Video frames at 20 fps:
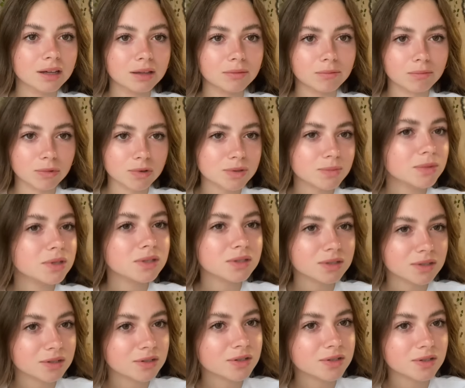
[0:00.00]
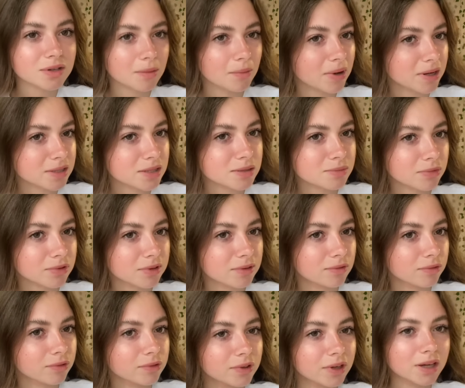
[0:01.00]
Może mnie też troszeczkę bardziej
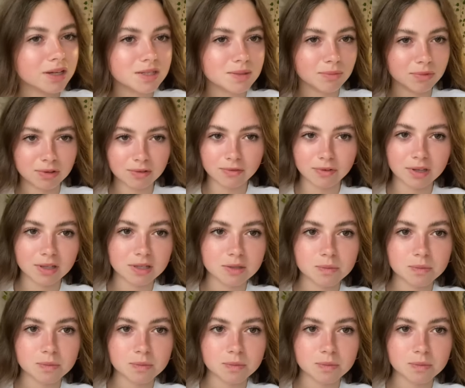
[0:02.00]
zmotywuje i zmotywuje